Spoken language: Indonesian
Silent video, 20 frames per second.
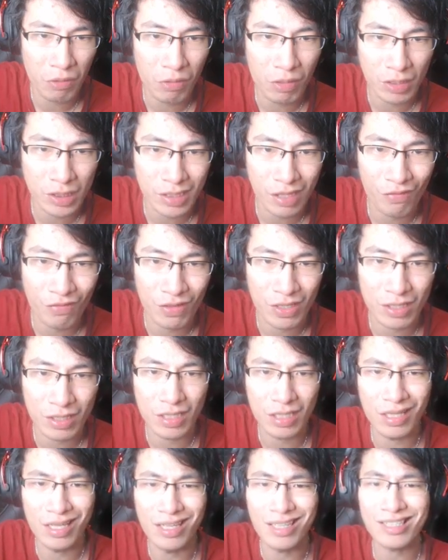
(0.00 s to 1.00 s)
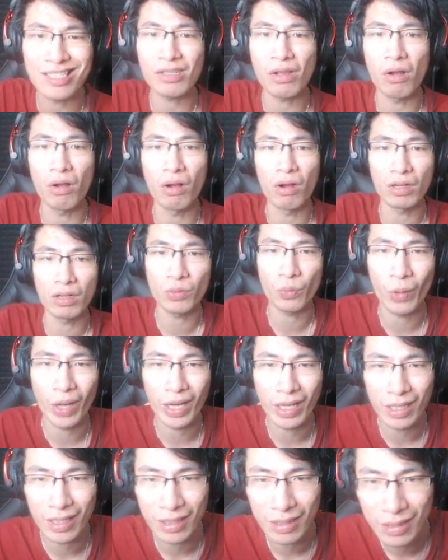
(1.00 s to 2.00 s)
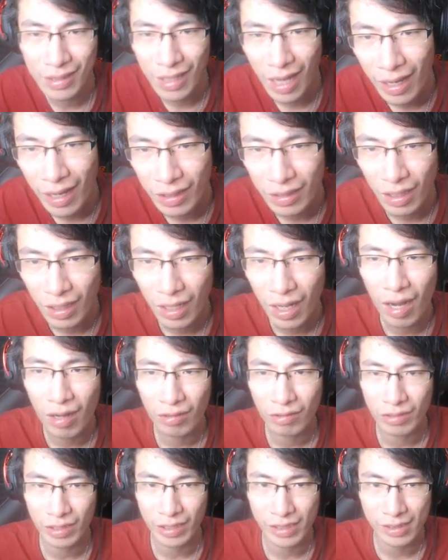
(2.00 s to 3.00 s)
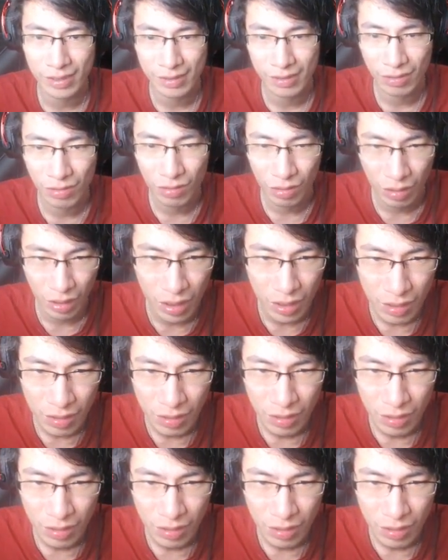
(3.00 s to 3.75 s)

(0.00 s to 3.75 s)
was seven years old when he died in the car crash. Oke. Okay.